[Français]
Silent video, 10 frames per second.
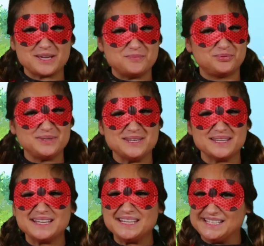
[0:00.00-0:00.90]
Et puis,
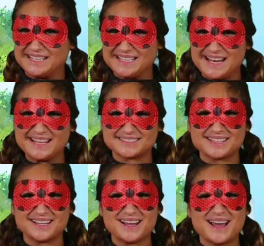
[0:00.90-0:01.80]
il y a des
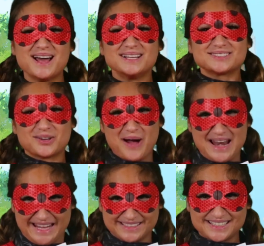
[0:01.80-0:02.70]
lettres.
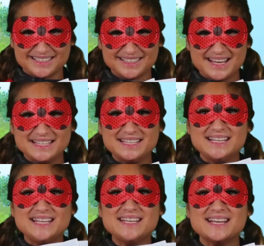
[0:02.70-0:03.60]
Trois lettres.
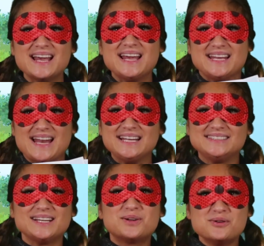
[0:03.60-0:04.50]
Il lit, et là
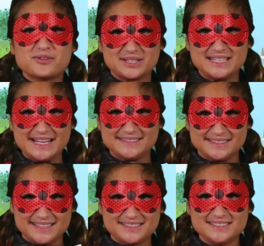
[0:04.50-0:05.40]
il découvre qu'il a
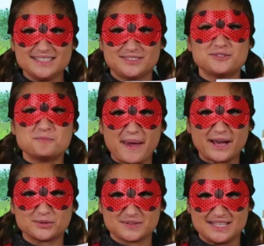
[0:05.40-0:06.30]
été désigné
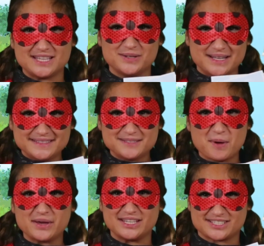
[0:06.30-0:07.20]
super conseiller de
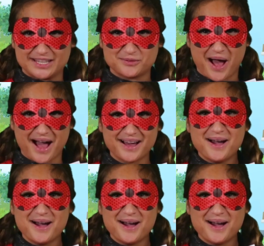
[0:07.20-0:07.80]
Ladybug et Chat Noir.